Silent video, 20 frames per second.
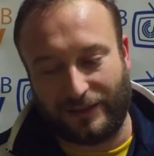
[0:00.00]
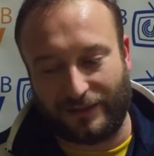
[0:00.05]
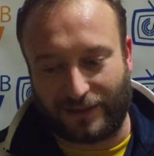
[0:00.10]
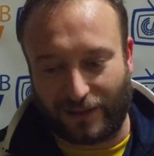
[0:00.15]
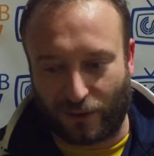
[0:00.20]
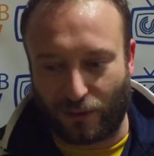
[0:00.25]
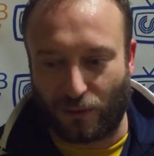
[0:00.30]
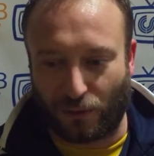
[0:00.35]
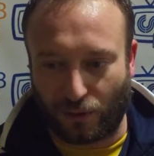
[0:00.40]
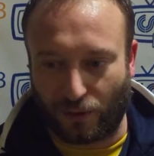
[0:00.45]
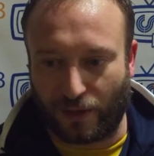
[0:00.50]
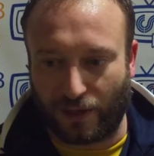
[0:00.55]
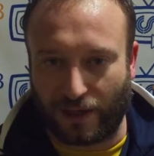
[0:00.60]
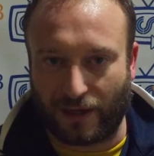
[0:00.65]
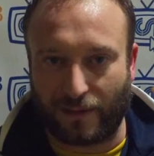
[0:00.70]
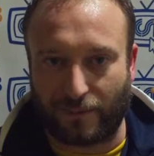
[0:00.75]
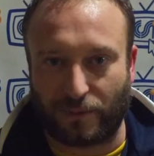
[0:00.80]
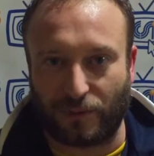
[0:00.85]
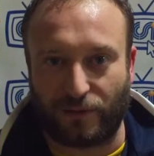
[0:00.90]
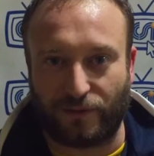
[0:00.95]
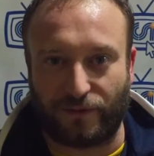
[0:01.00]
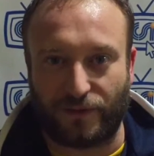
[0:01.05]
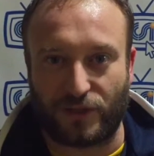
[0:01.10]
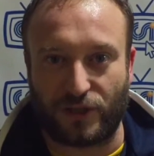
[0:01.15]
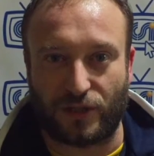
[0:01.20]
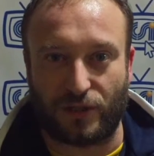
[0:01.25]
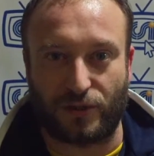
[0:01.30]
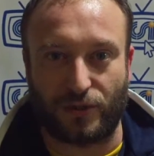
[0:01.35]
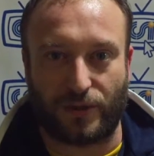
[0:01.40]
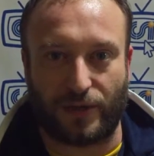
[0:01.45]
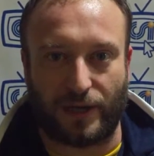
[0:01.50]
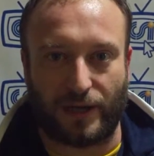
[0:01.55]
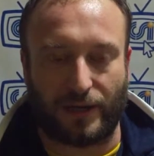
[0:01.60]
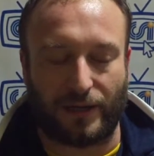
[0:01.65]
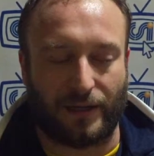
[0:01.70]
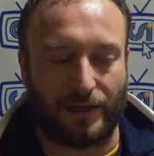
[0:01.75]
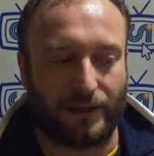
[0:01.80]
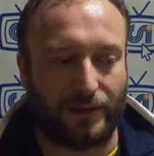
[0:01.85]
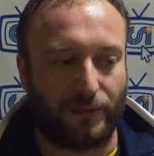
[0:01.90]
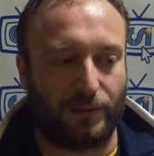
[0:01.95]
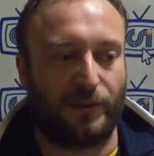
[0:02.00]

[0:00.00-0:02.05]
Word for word: da loro è più difficile giocarla.